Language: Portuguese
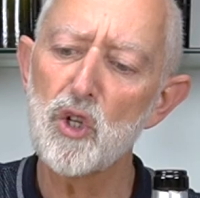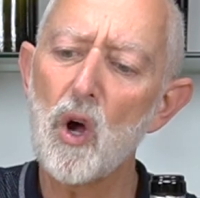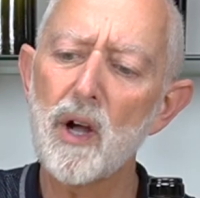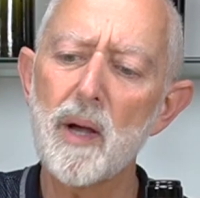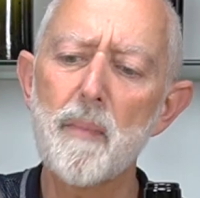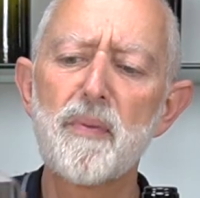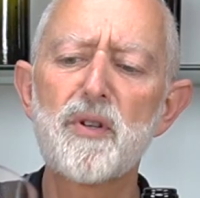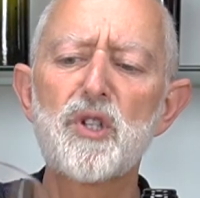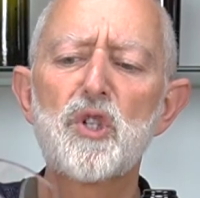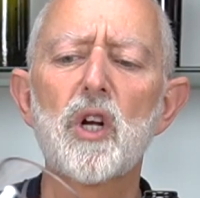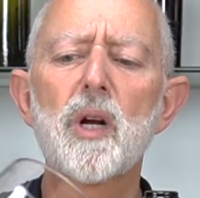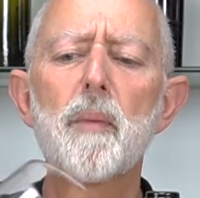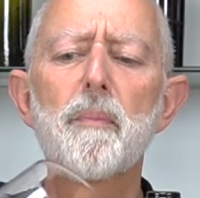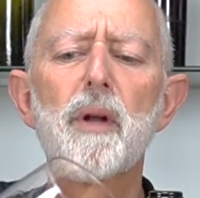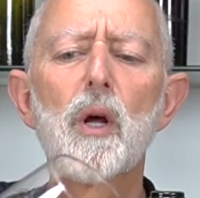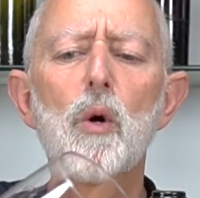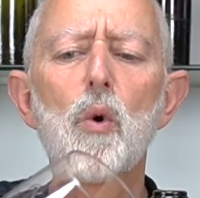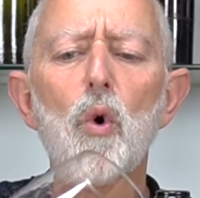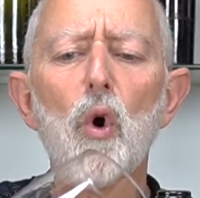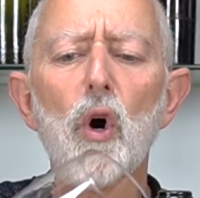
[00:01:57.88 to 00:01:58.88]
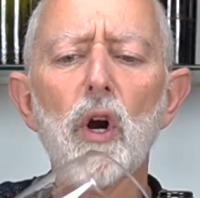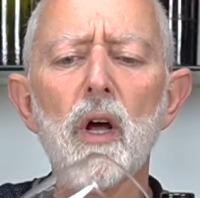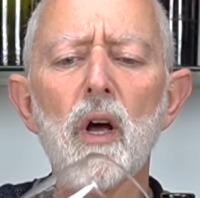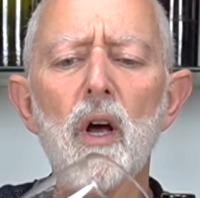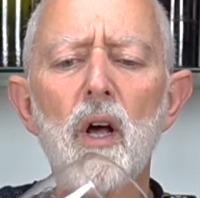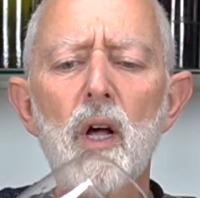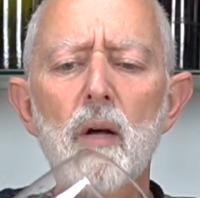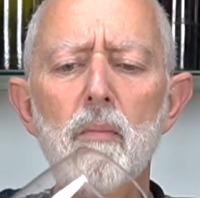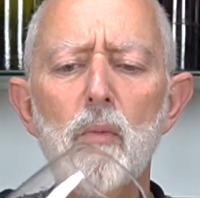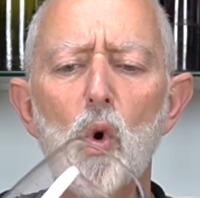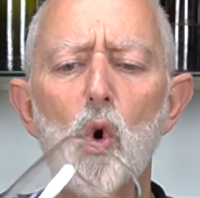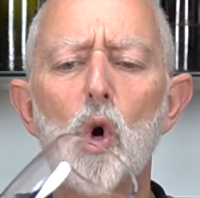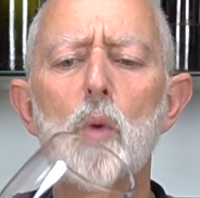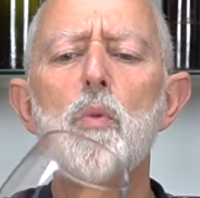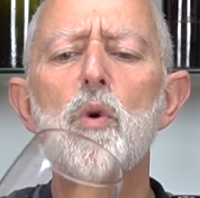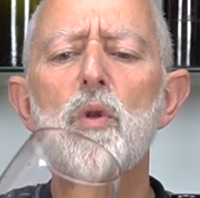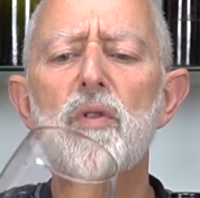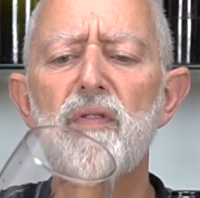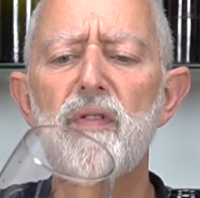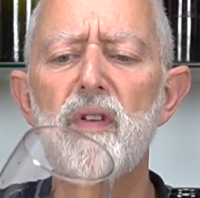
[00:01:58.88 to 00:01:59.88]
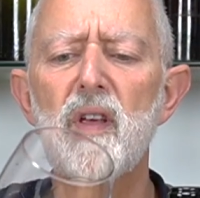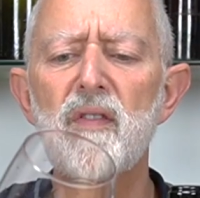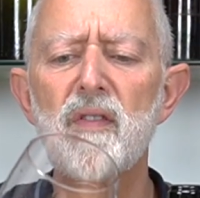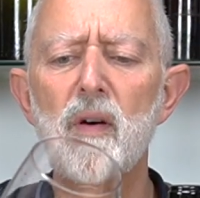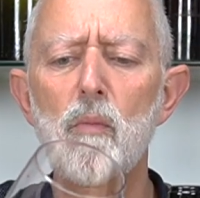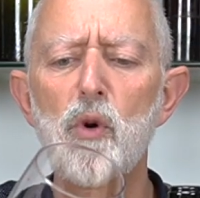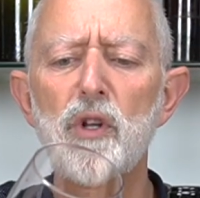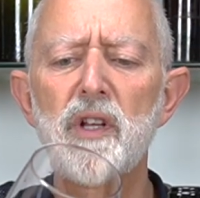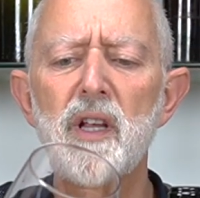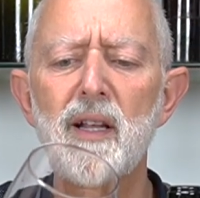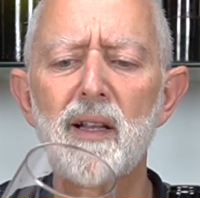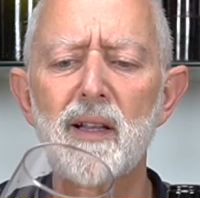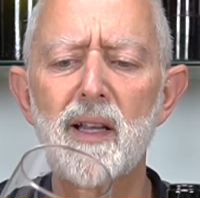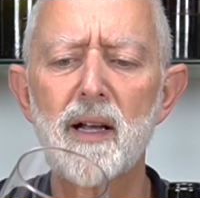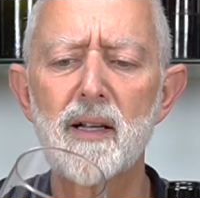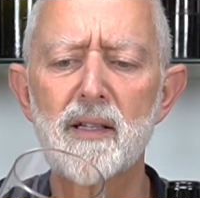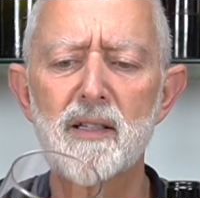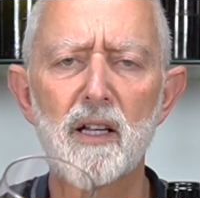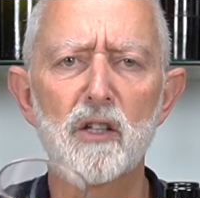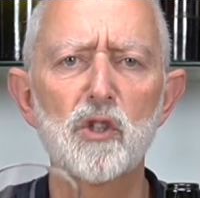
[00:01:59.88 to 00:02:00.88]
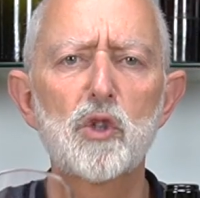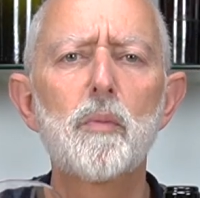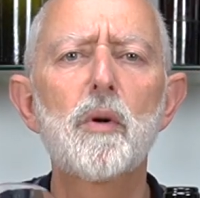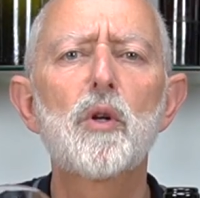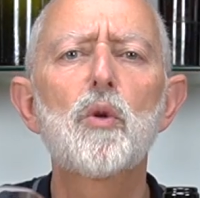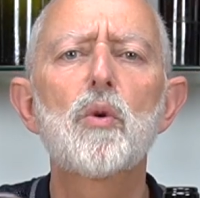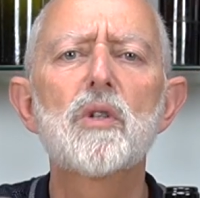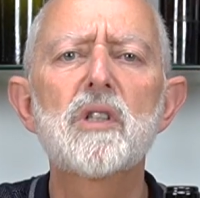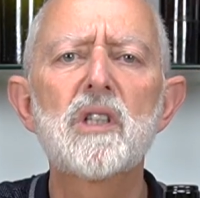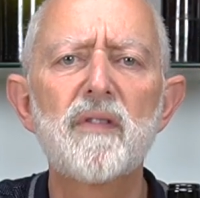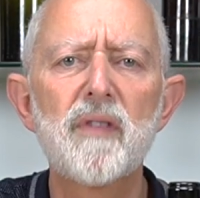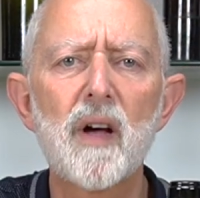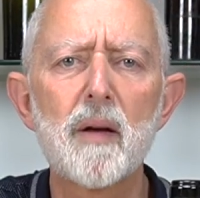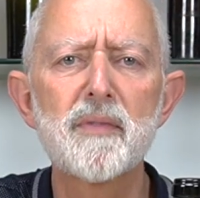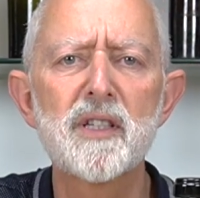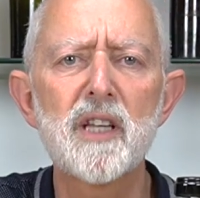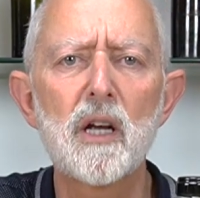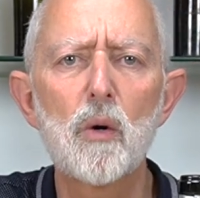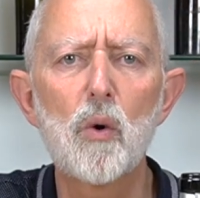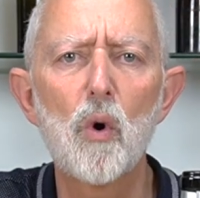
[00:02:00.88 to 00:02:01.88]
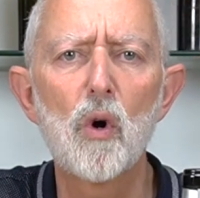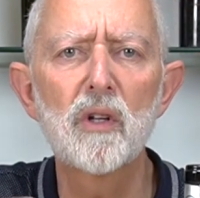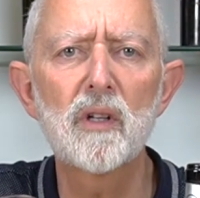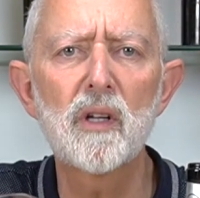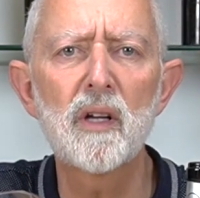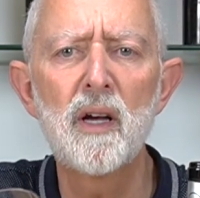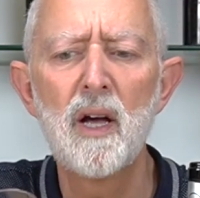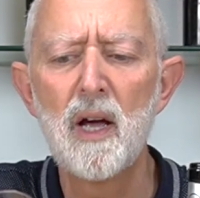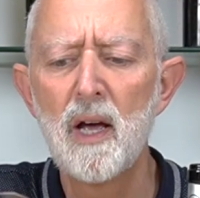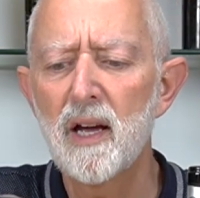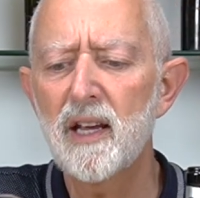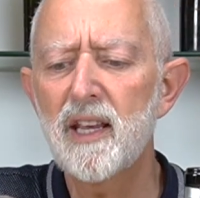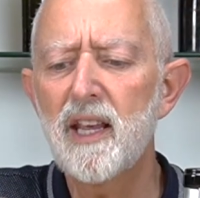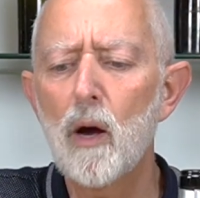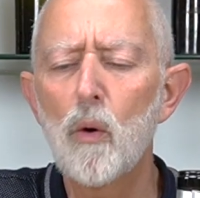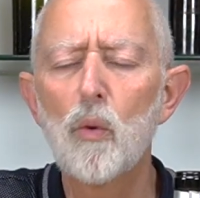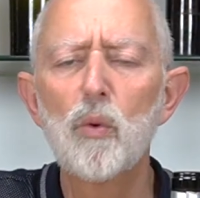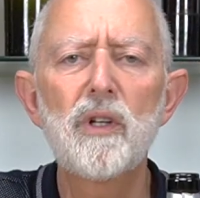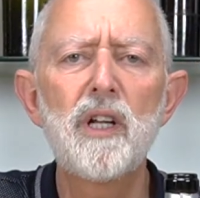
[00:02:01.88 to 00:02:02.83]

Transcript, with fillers: logo impressiona pela cor, uma cor muito viva, muito intensa, sobretudo se tivermos em conta que é um